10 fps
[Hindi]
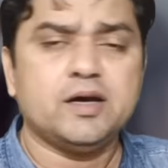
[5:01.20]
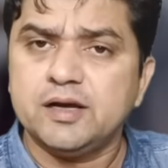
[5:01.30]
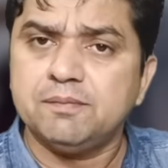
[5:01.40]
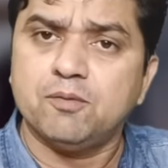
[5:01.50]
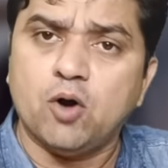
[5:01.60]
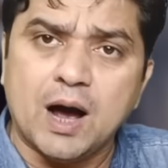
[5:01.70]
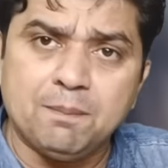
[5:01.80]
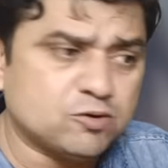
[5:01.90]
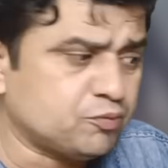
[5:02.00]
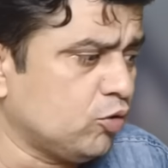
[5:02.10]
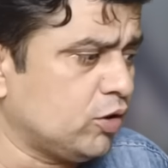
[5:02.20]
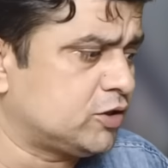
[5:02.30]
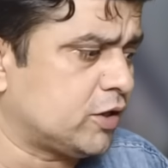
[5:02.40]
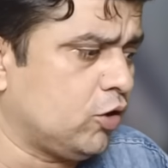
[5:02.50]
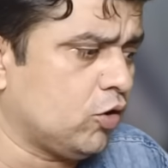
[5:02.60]
है ये आपस में उलझ
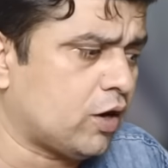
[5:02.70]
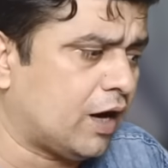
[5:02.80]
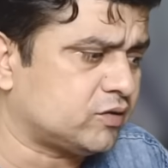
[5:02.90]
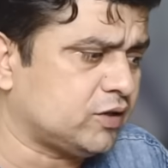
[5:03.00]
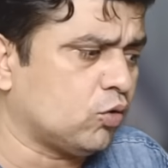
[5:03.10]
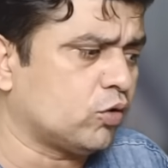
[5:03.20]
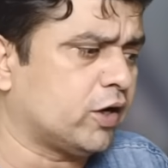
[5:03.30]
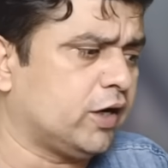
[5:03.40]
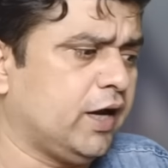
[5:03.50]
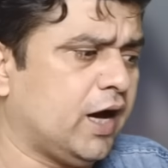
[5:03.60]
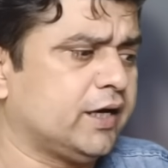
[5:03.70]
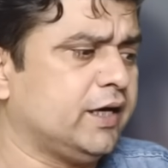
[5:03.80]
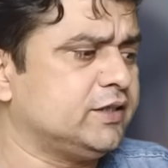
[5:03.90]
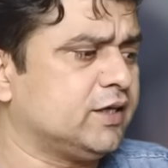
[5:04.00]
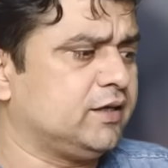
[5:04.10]
रहे हैं और रास्ता रोके खड़े आगे
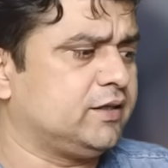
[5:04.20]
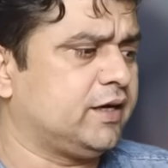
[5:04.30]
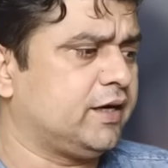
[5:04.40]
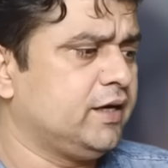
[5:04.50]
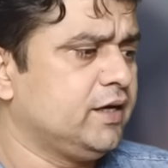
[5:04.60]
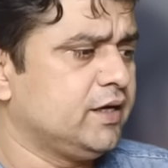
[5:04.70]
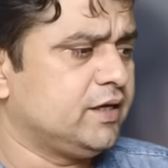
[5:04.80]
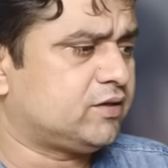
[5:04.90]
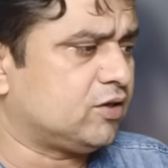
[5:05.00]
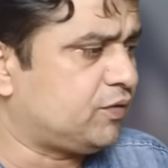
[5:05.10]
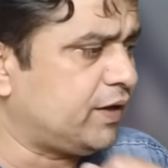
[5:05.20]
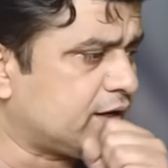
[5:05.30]
नहीं जाने दे रहे ये तस्वीरें